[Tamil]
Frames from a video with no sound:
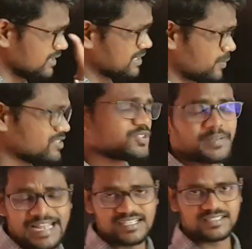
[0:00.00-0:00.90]
இந்த
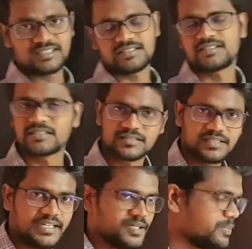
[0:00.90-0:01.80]
பிரின்சிபல் ஆக்சஸ்
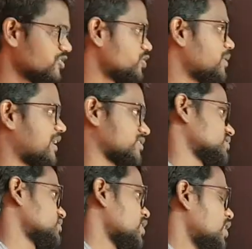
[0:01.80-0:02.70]
இல்லையா பிரின்சிபல்
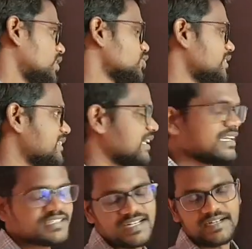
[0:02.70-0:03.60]
ஆக்சஸ் ஸோ இந்த
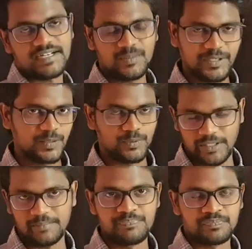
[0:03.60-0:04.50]
கேஸில் நான் என்ன பண்ண
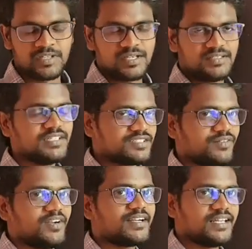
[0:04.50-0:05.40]
போகிறேன் இந்த
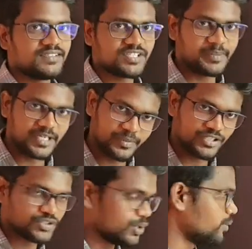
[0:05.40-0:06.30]
சில்வர்டு லென்ஸ் அப்படின்னு நம்ம
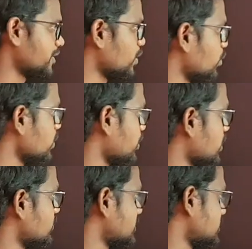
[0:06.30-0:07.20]
என்ன சொல்லுவோம் அப்படின்னா ஒரு
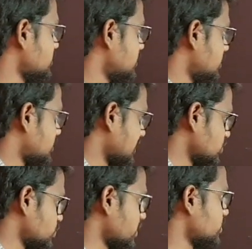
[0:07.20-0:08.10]
பக்கம் வந்து
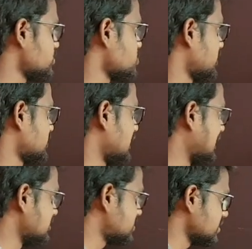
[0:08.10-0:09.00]
டிரான்ஸ்பரண்ட் விச் மீன் அந்த
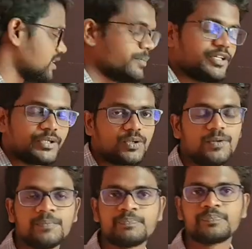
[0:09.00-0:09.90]
லென்ஸ் எப்படி இருக்கோ
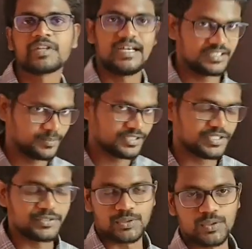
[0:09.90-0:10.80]
அந்த
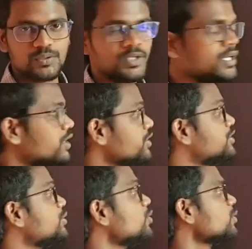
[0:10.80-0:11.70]
மாதிரி இருக்கும்
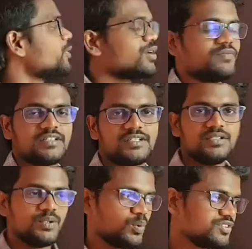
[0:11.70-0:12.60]
இன்னொரு பக்கம் வந்து
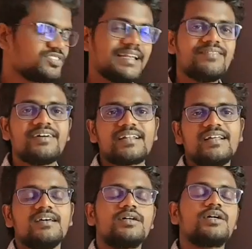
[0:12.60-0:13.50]
ஒரு சில்வரில்